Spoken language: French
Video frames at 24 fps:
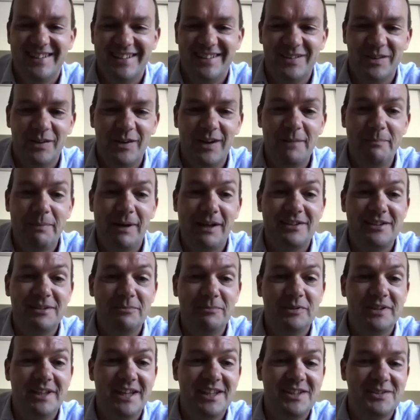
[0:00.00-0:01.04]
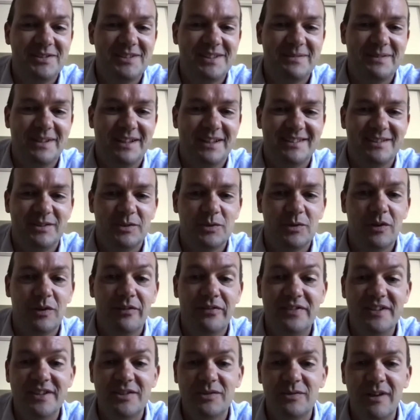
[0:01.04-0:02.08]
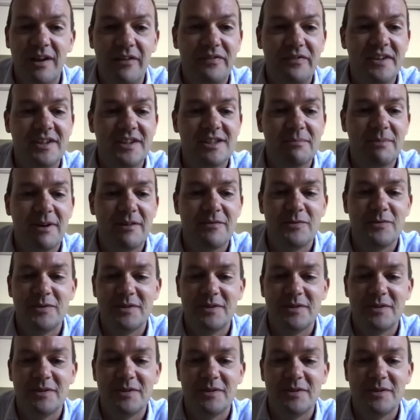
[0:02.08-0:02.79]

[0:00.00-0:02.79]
elle est partie peut-être, je ne sais pas. Ou le fils ou la fille, j'ai pas vu.